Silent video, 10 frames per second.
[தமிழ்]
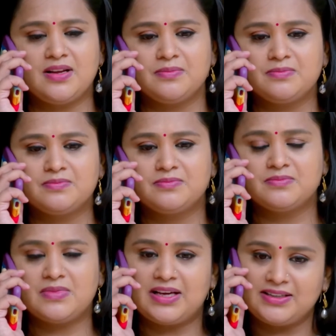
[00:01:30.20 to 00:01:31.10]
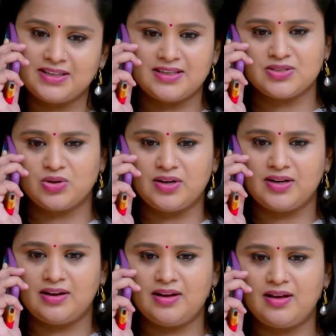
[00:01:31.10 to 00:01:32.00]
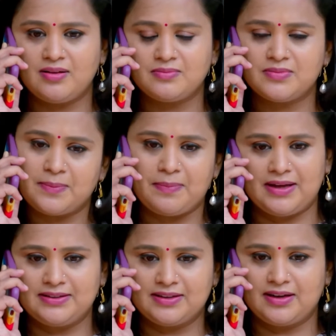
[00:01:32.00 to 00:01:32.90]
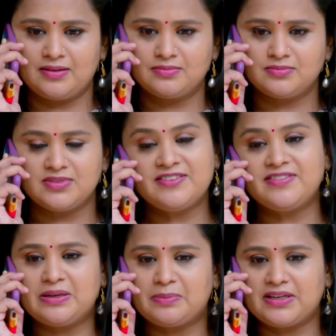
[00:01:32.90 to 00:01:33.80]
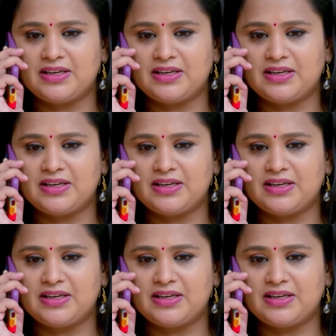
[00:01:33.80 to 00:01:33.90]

சரி அத்தை கிட்ட சொல்லிட்டேல்ல நான் பாத்துக்கிறேன் நீ ஃபீல்